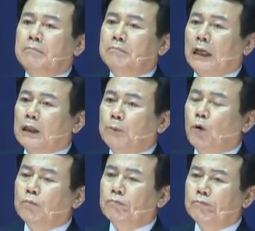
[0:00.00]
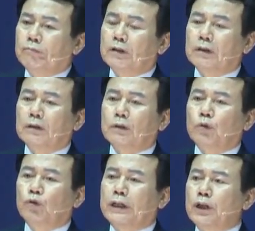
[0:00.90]
마태복음
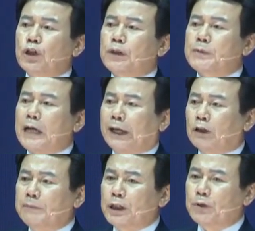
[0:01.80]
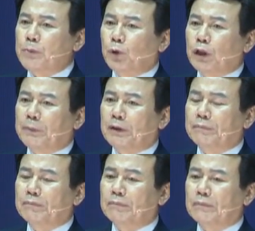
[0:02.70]
9장 24절 말씀을 보게
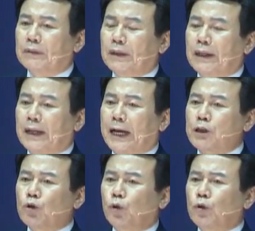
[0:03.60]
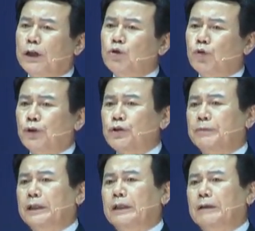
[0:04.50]
되면 한 소녀가
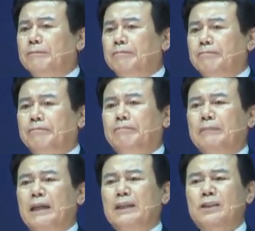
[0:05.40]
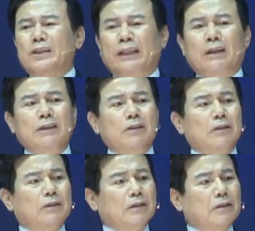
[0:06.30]
죽었습니다. 싸늘한
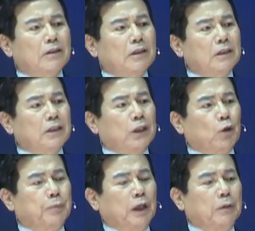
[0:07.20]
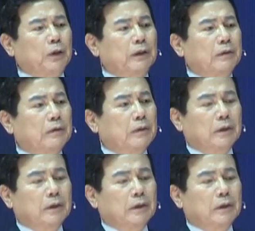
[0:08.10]
시체로 변해버린